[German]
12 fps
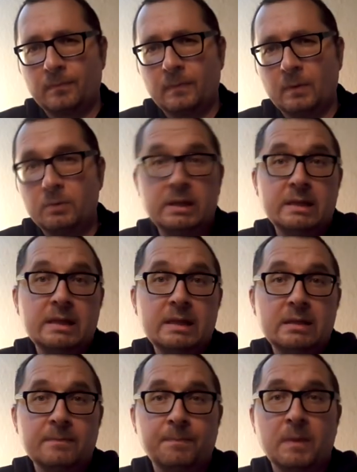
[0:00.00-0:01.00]
Und die
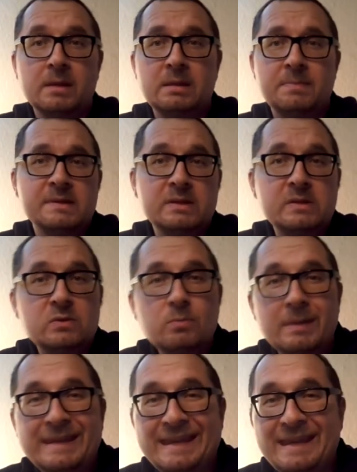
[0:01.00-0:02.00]
Idee, die
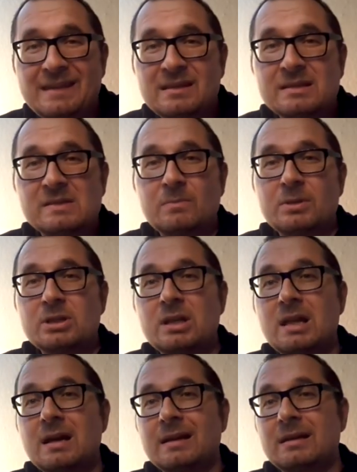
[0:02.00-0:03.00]
Besitztümer jener zu
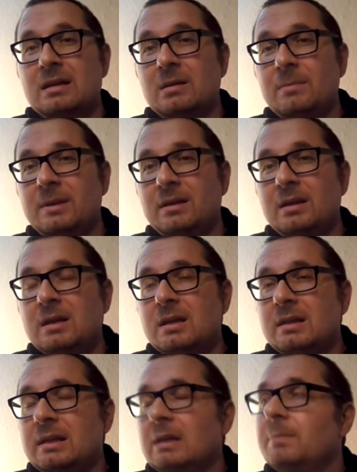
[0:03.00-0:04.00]
beschlagnahmen,
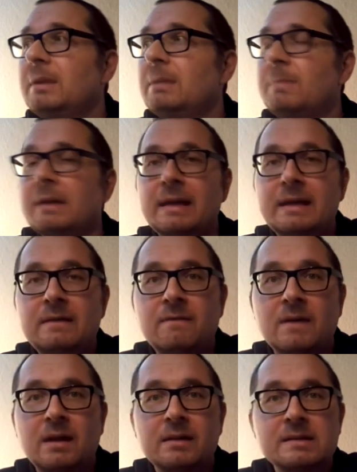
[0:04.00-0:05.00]
die eben nicht bereit
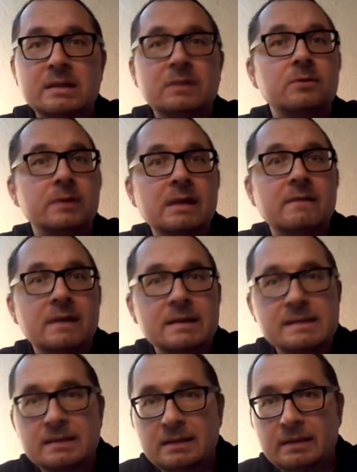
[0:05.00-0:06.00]
waren, sich durch die
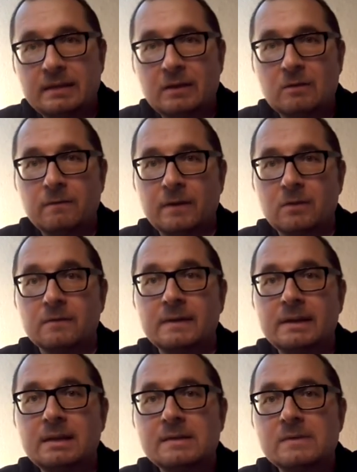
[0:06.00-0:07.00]
Erwachsenentaufe
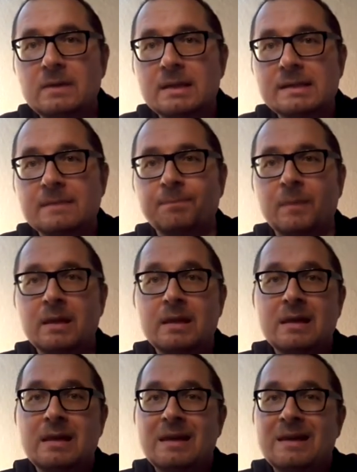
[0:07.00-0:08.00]
konvertieren zu lassen,
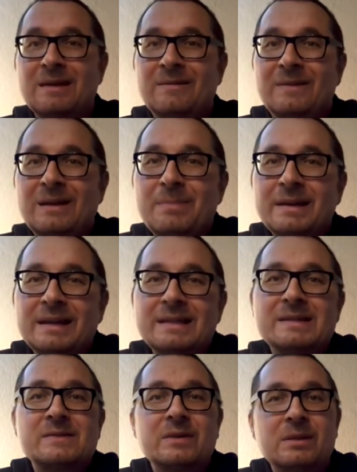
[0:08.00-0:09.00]
war
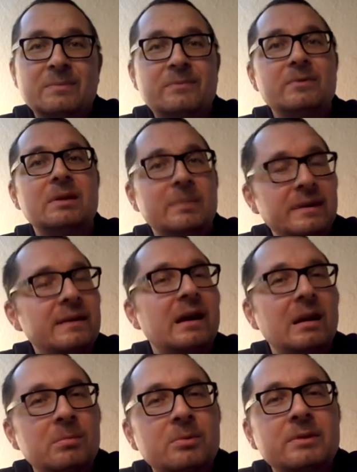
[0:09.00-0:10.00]
bereits zu einem
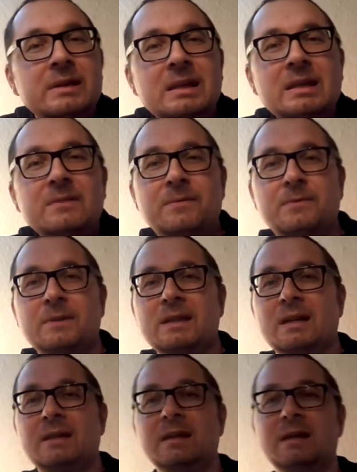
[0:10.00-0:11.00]
fundamentalen Motiv für die
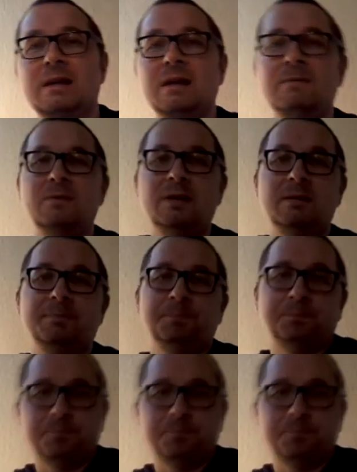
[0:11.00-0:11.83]
Anhänger geworden.